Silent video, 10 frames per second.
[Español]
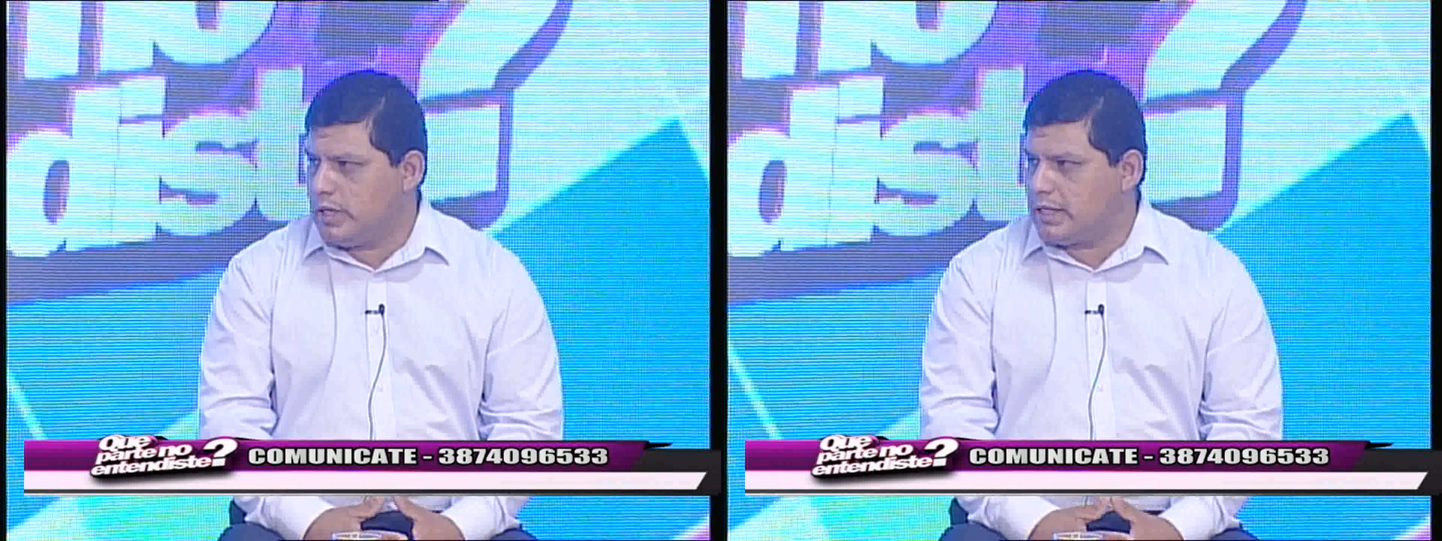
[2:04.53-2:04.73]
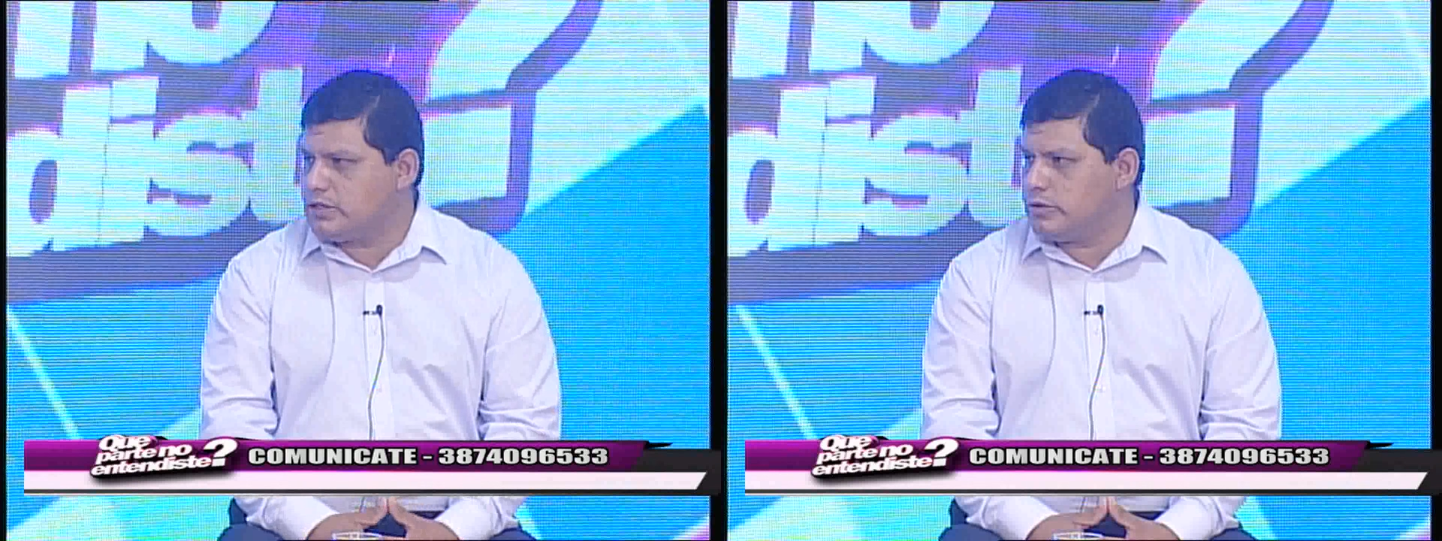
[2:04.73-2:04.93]

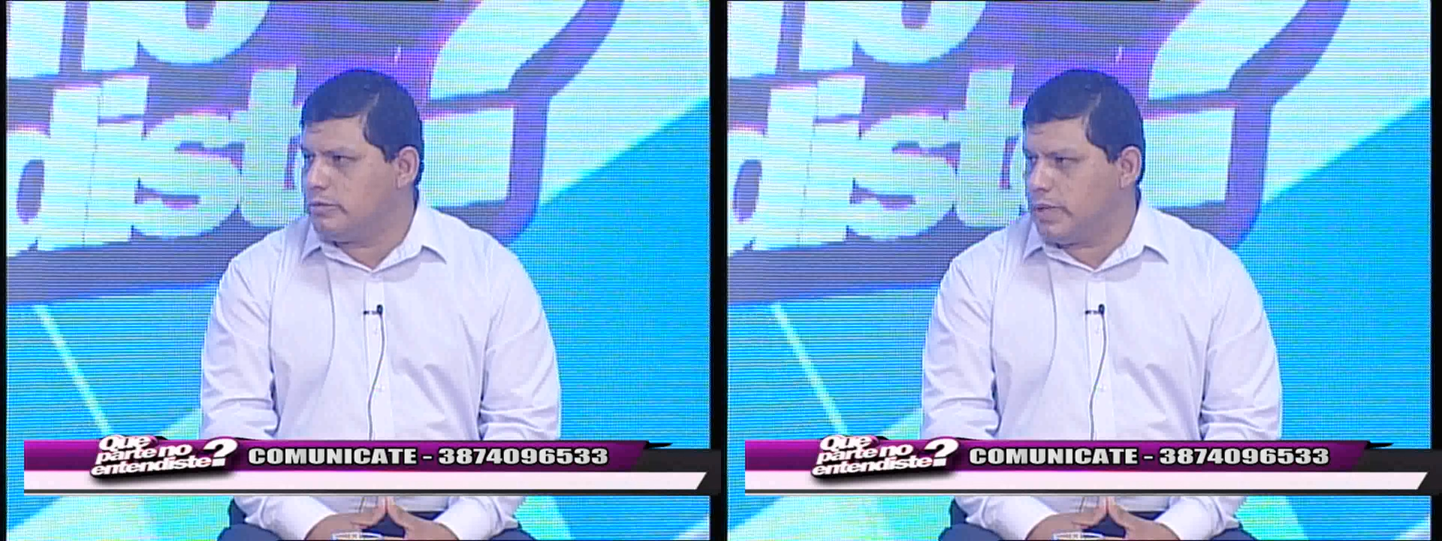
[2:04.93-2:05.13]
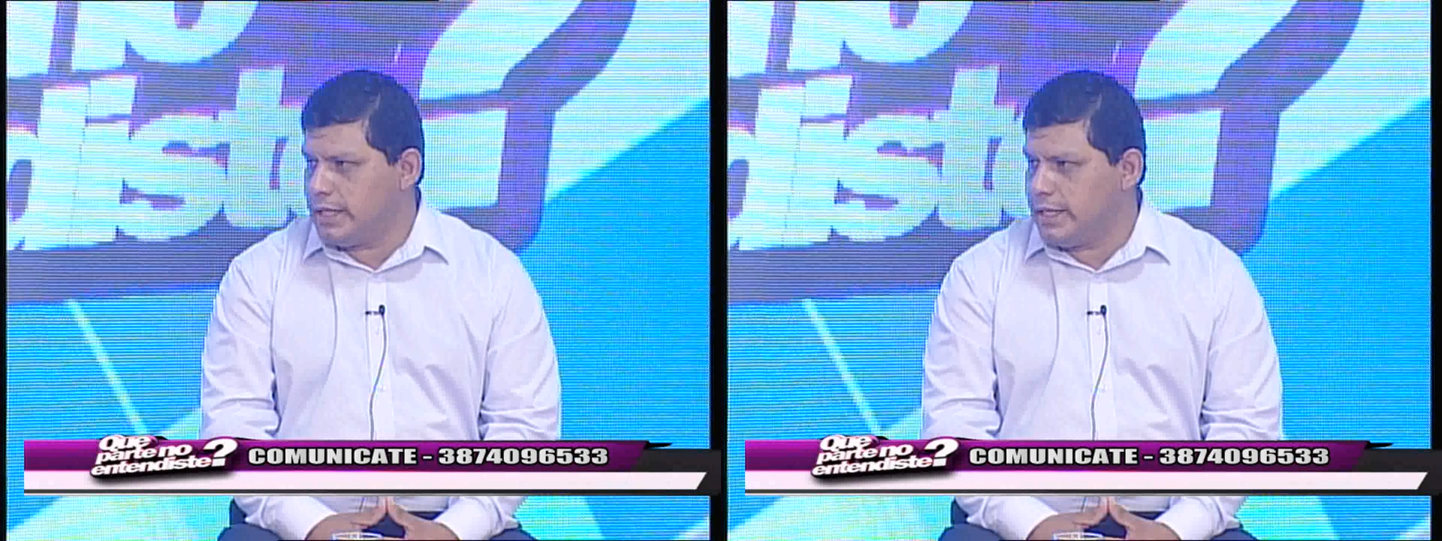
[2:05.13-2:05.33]
la acción
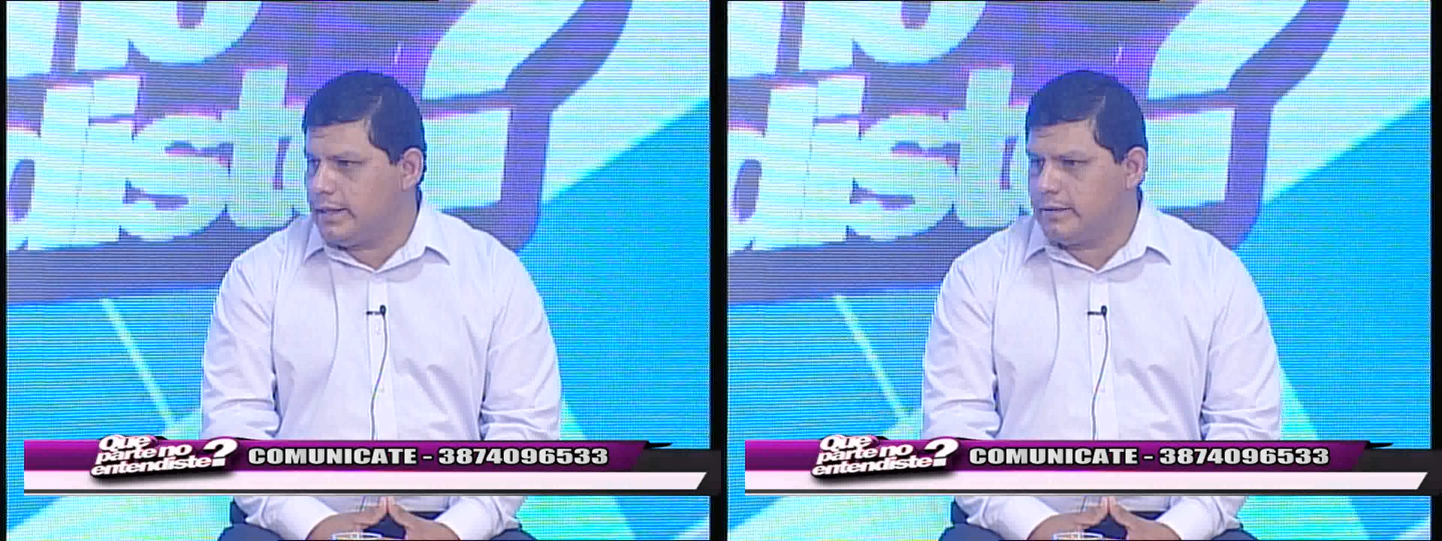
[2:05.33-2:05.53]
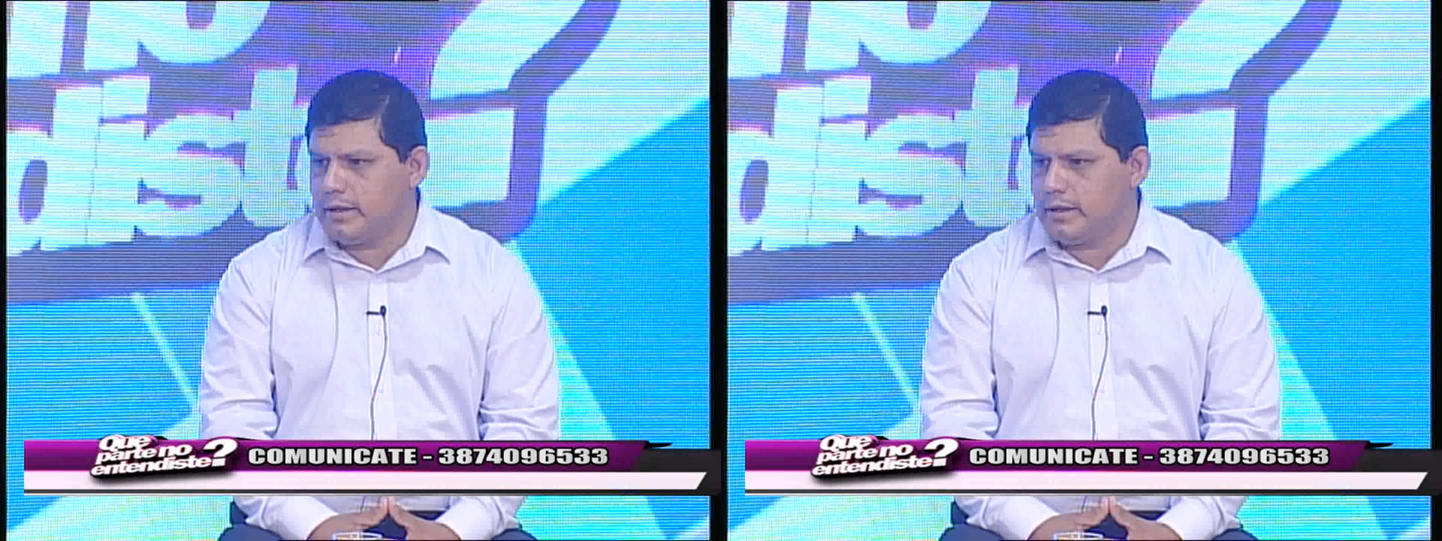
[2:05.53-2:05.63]
valía,